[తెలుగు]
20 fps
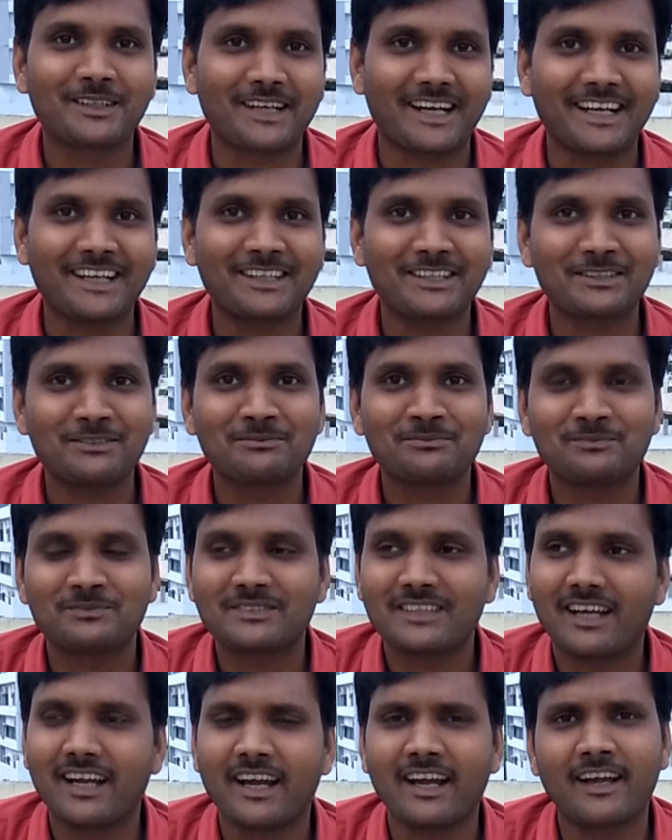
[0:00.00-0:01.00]
రైట్
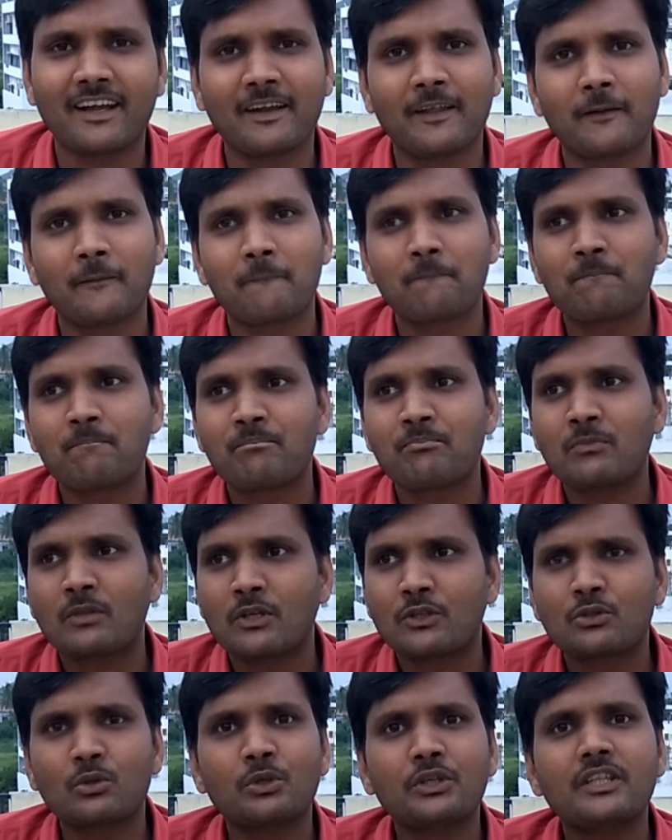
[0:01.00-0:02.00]
అండ్
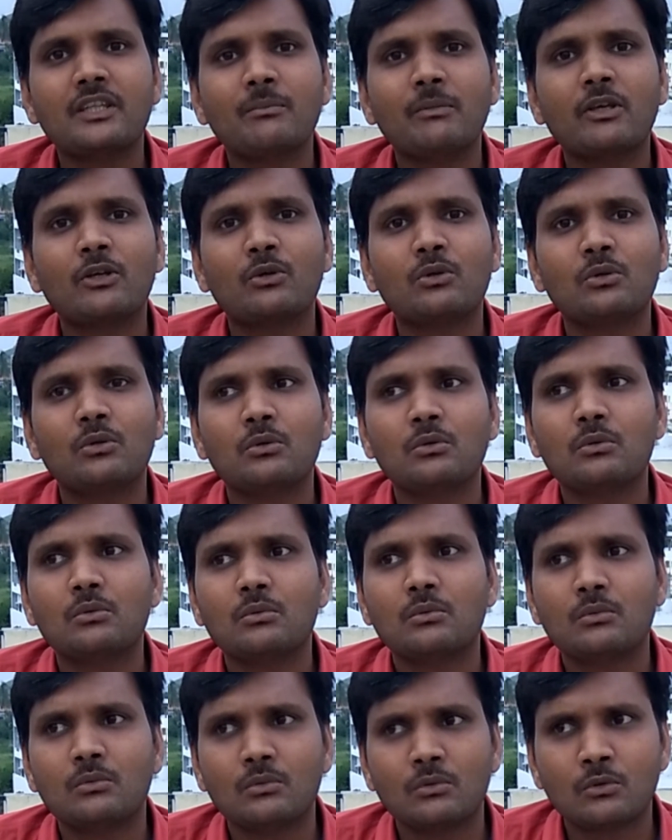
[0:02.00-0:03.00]
సో ఇది మీకు
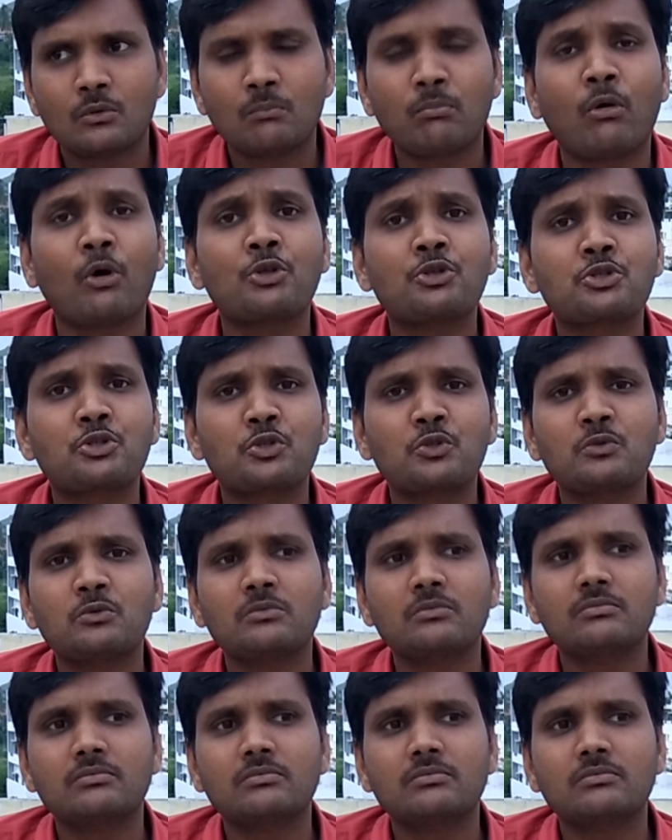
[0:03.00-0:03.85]
పాజిటివ్